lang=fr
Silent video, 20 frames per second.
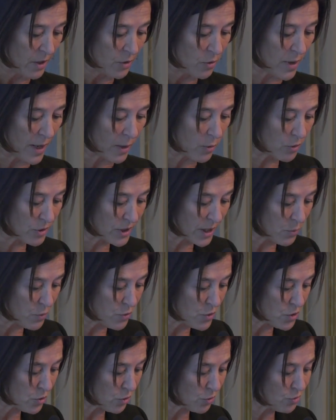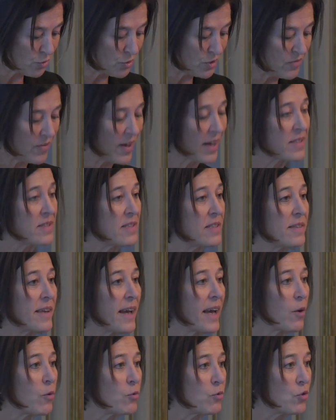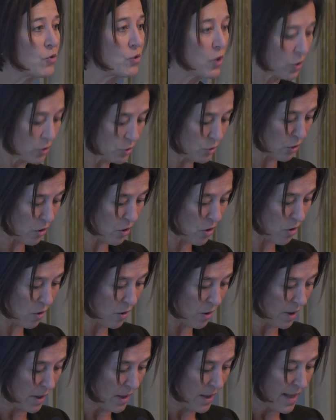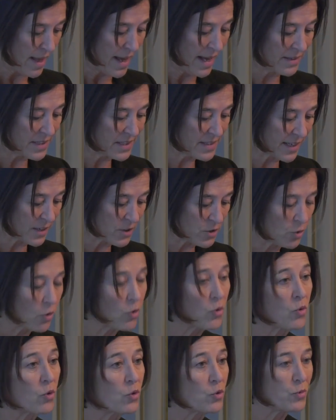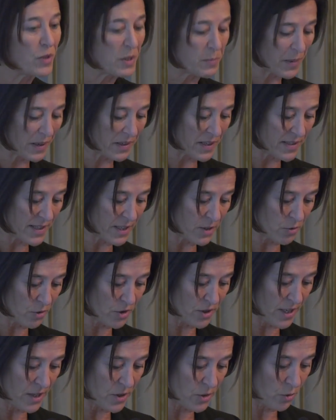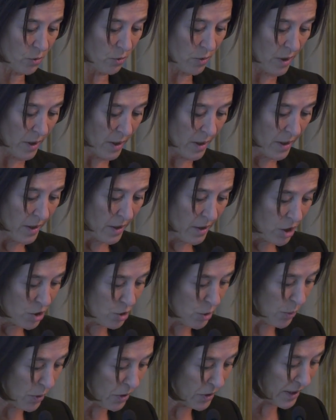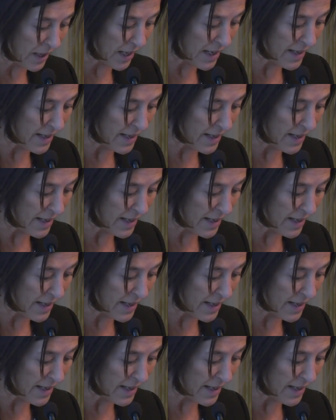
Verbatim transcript: de la contribution d'universitaires ou de doctorants à des actions conduites par des associations. Je prendrai